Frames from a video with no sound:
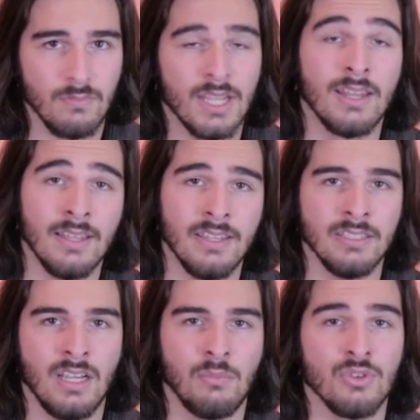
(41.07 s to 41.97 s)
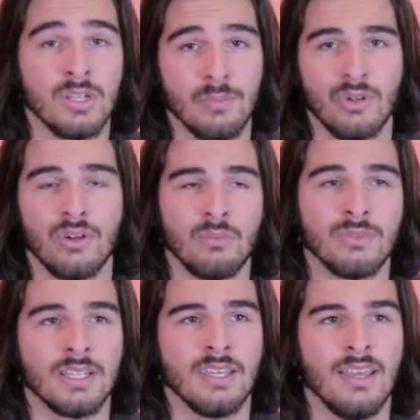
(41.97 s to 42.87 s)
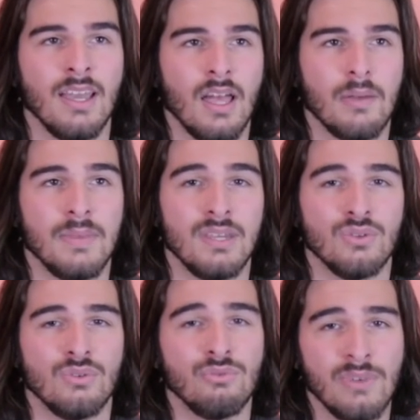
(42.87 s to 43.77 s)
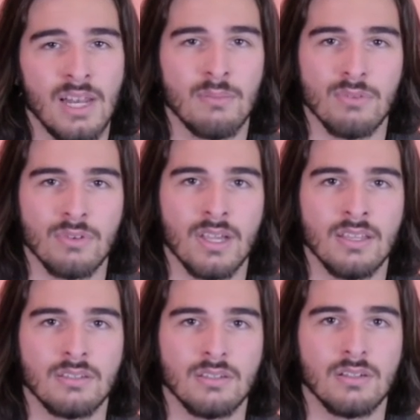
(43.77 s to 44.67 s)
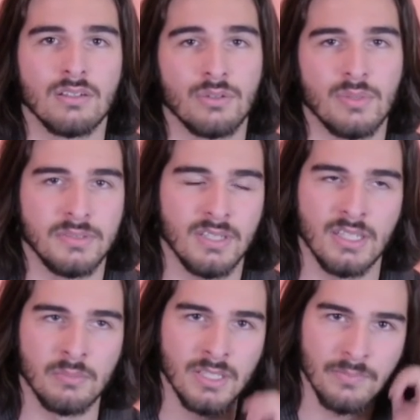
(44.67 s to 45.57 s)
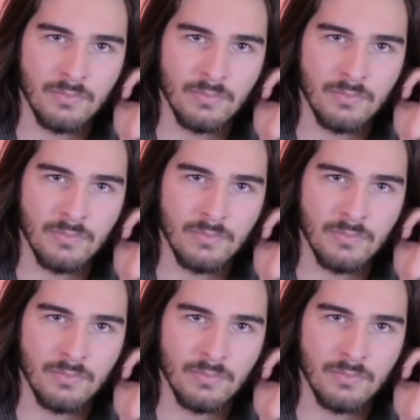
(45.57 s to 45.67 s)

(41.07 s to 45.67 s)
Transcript: Et là dernièrement, je ne l'ai pas encore montré, mais une nouvelle lame secrète que, m'a fait un ami.